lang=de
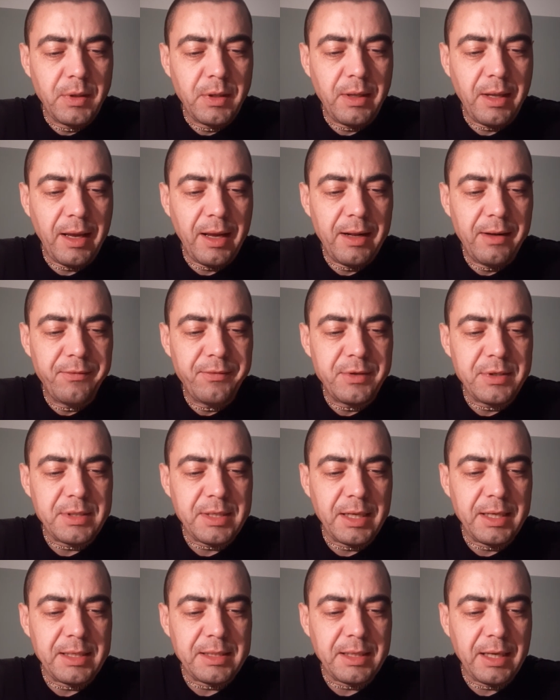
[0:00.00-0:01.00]
Der Hälfte
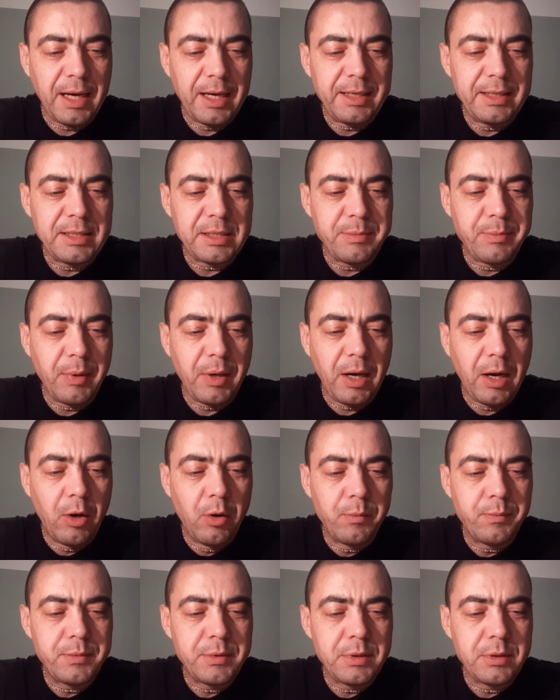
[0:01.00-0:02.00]
seines Reiches
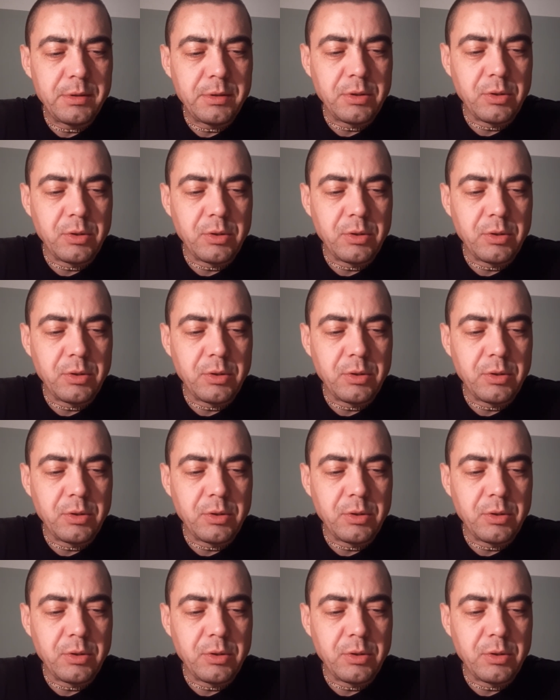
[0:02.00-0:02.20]
beraubt,